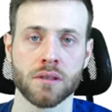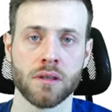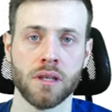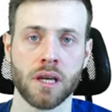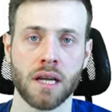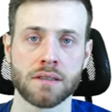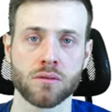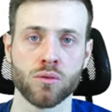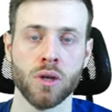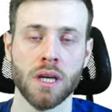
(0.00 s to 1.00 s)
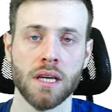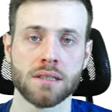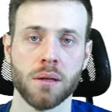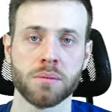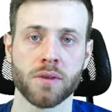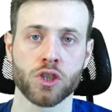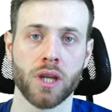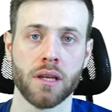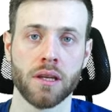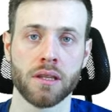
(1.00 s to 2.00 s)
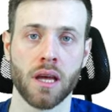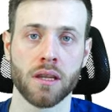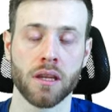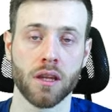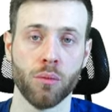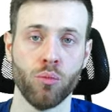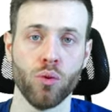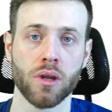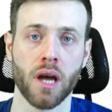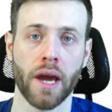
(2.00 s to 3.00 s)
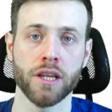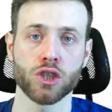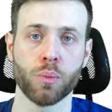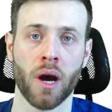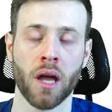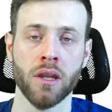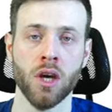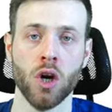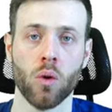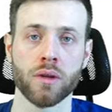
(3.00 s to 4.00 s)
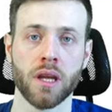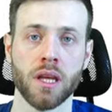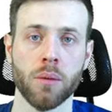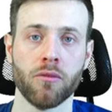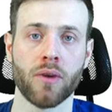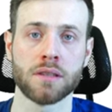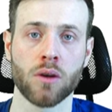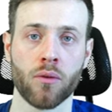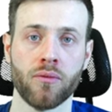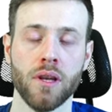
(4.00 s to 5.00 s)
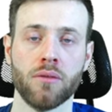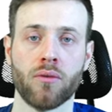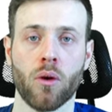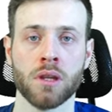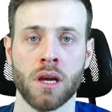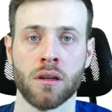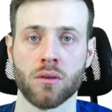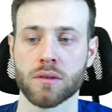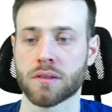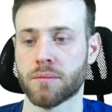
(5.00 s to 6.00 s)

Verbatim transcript: Äh, hier kannst du selbstverständlich dann Gebühren einsparen und gegebenenfalls auch viele Vorteile nutzen.